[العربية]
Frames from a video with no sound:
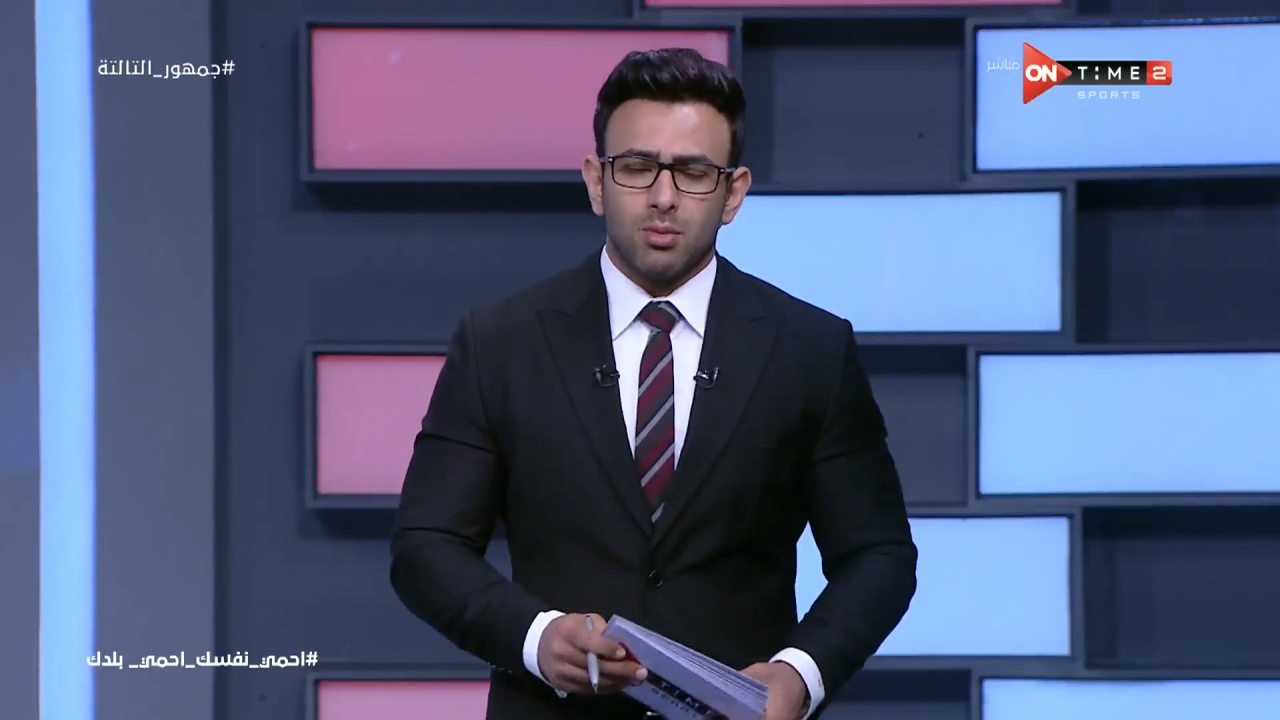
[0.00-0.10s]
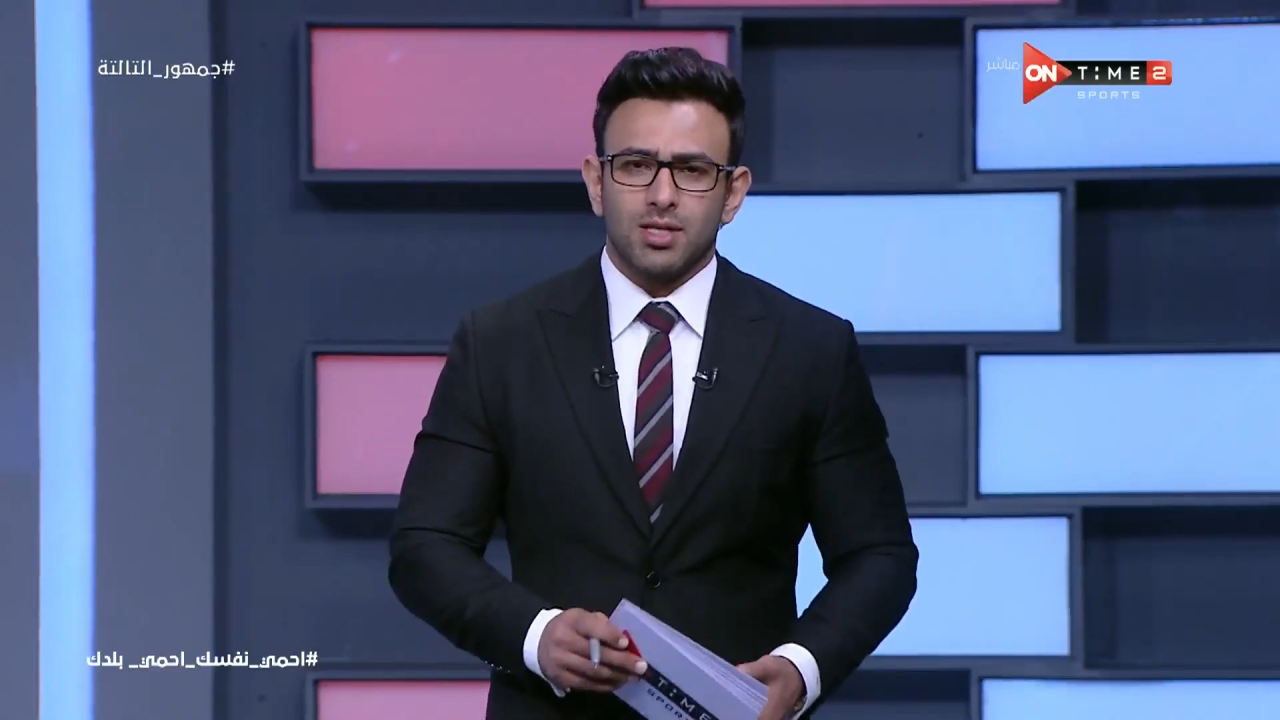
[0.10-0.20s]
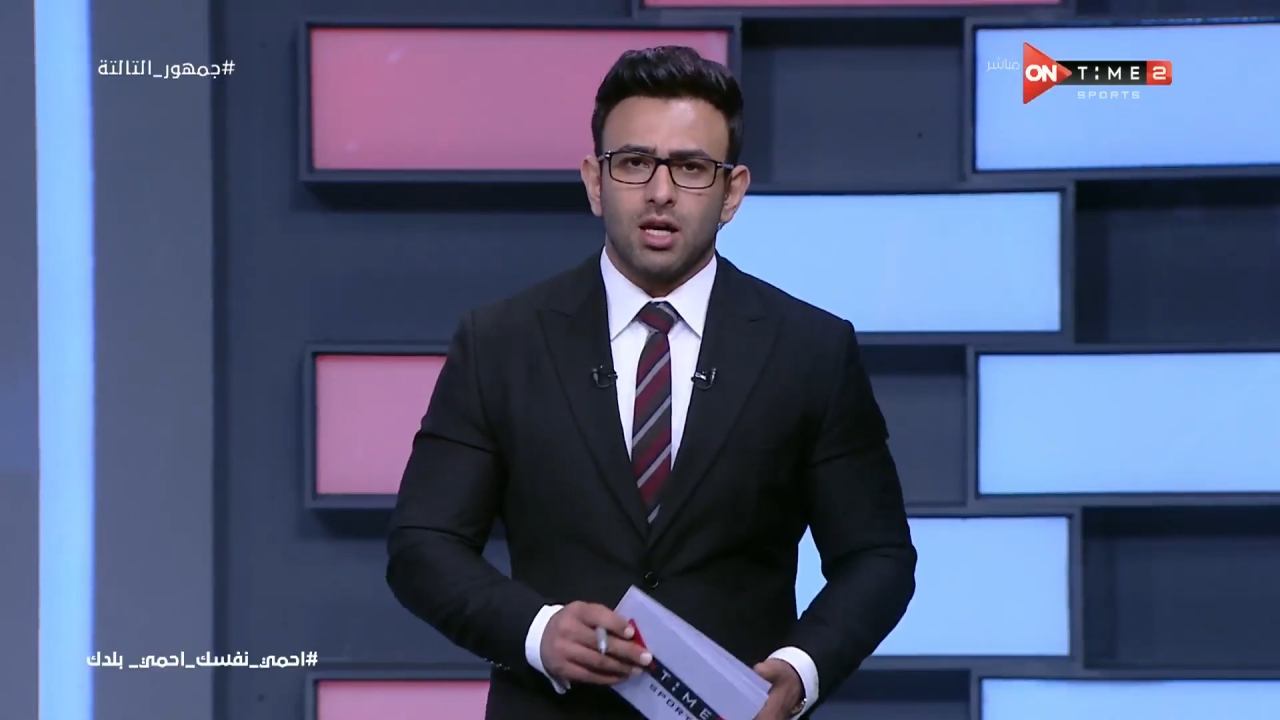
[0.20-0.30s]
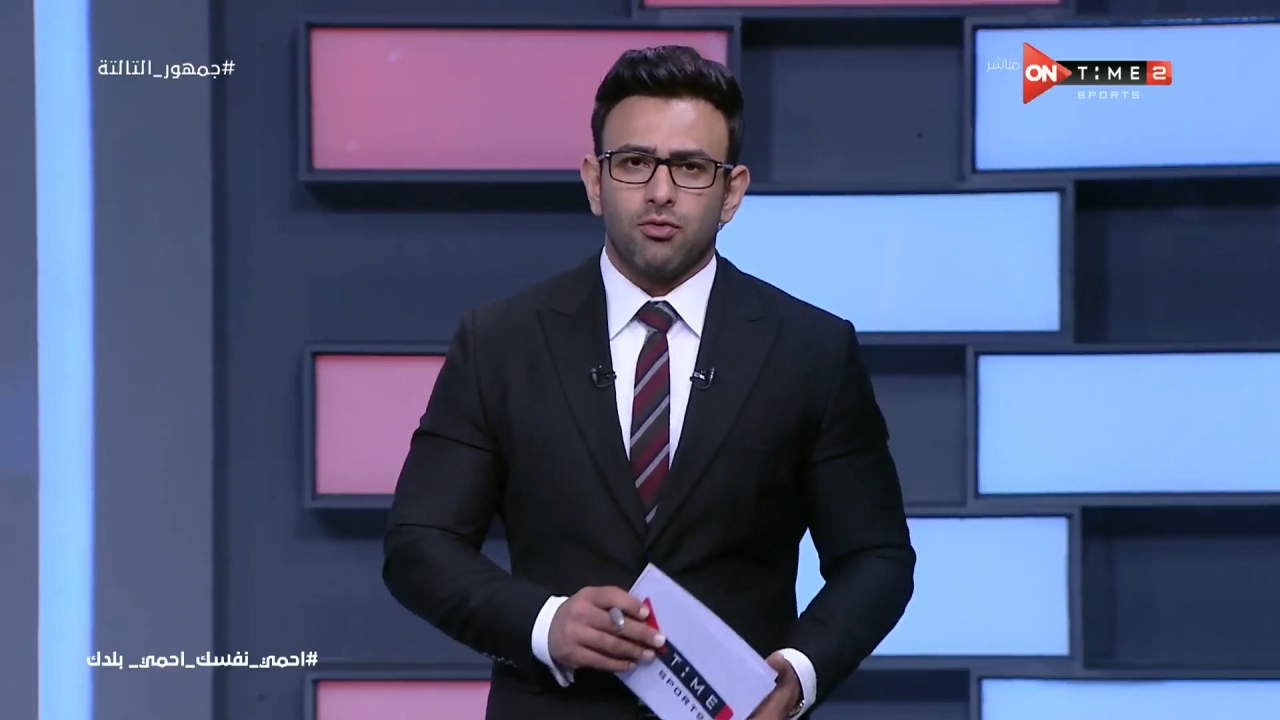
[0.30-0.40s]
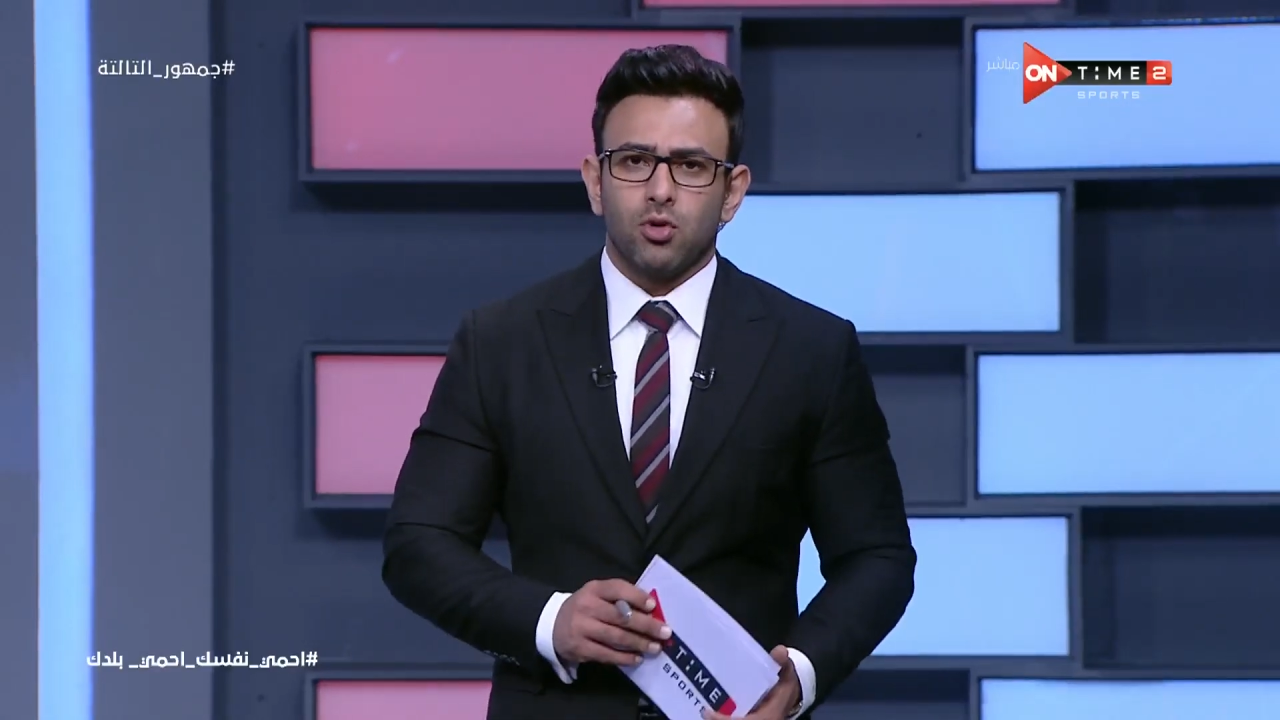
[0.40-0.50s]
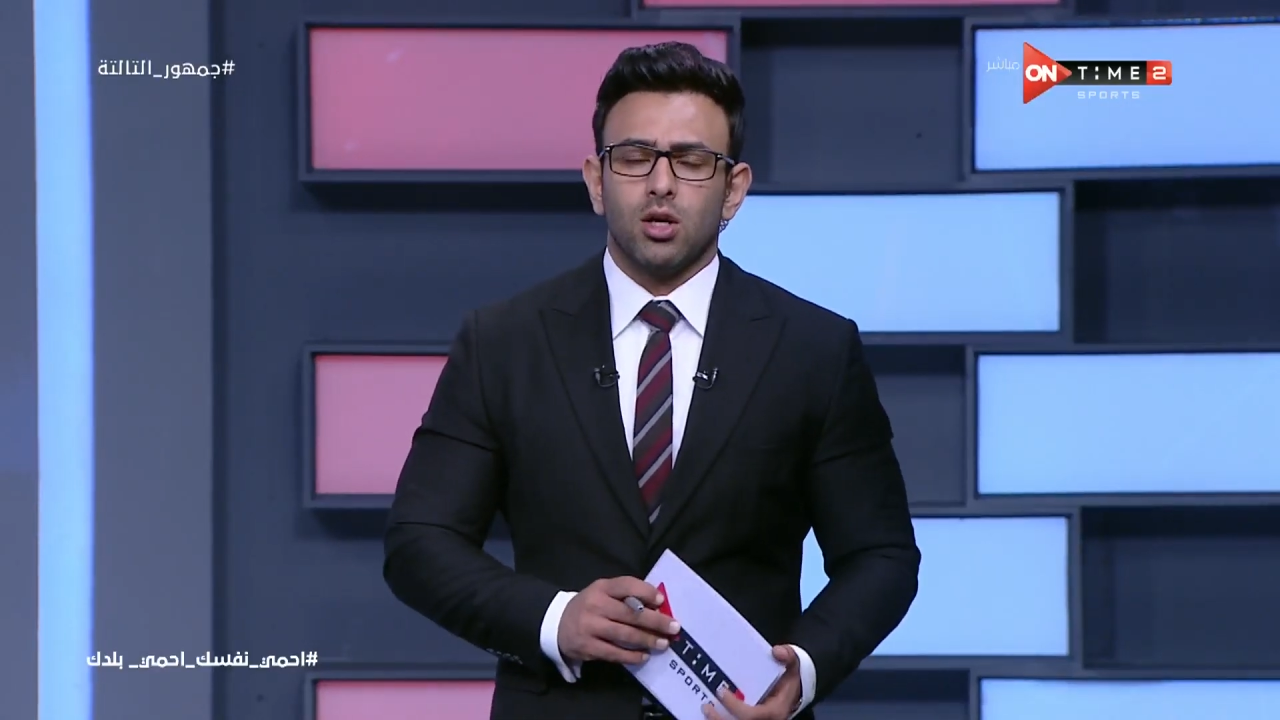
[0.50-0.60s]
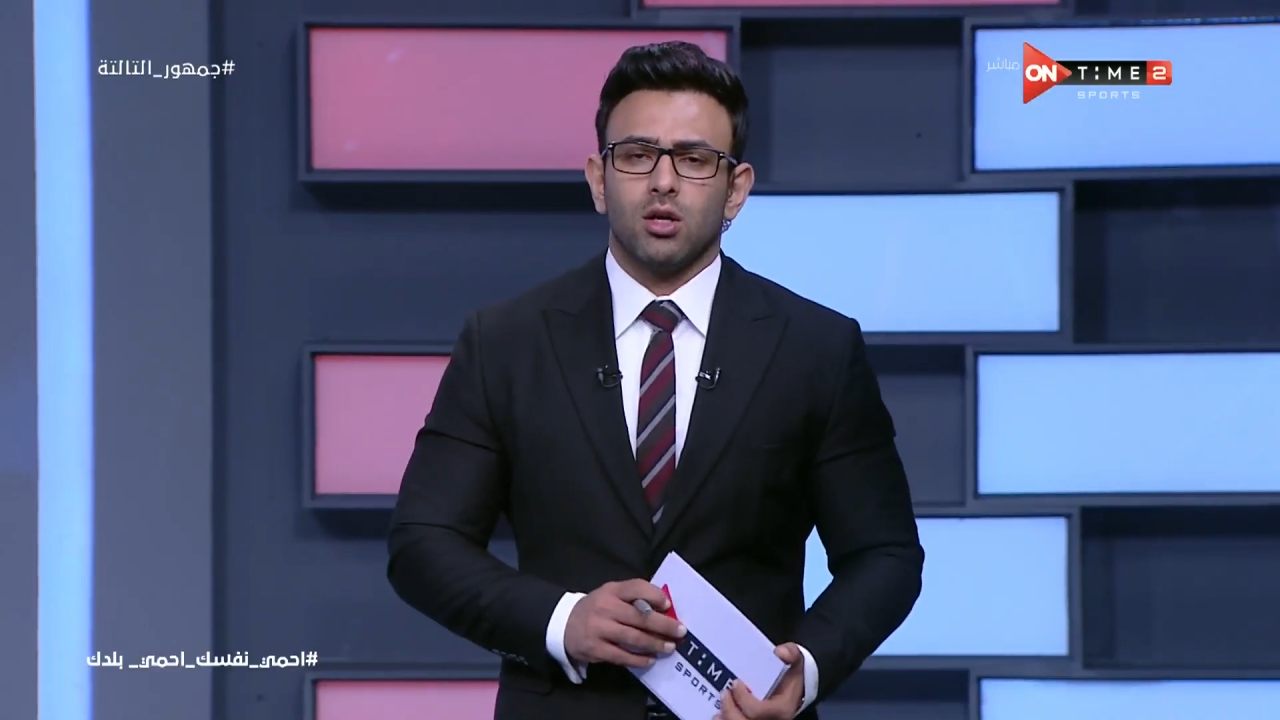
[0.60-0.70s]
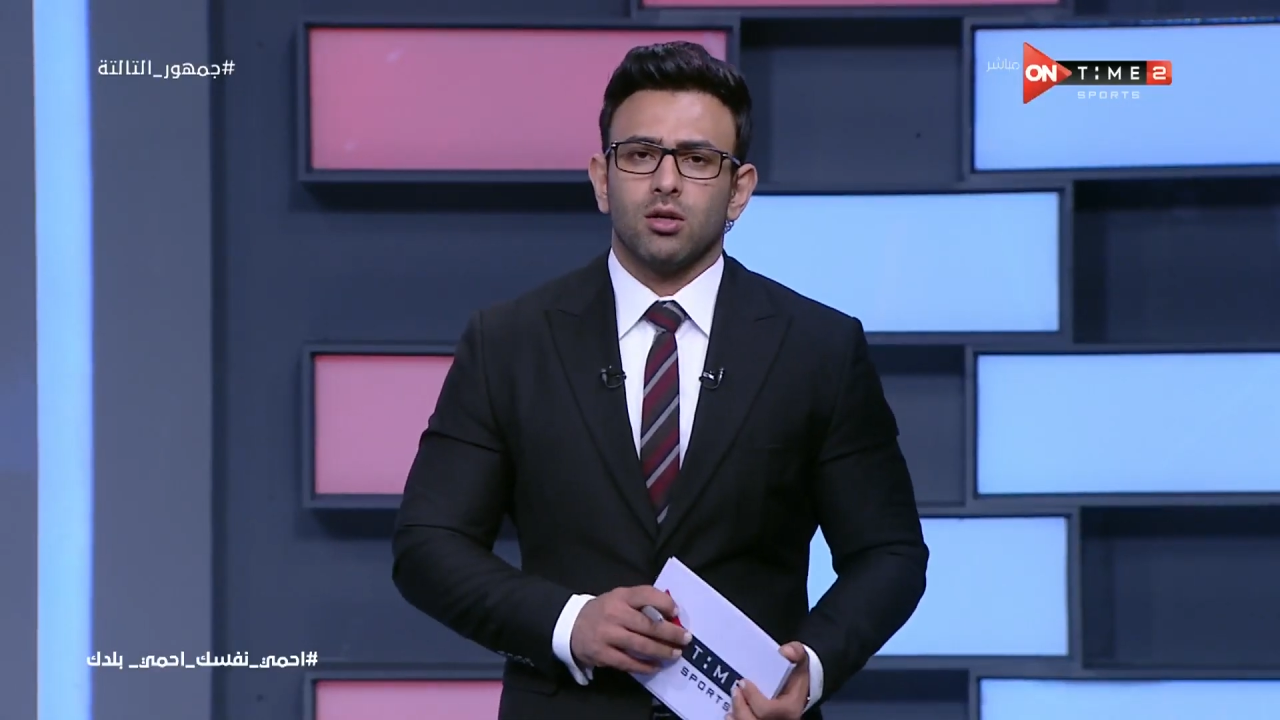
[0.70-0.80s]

مساء الفل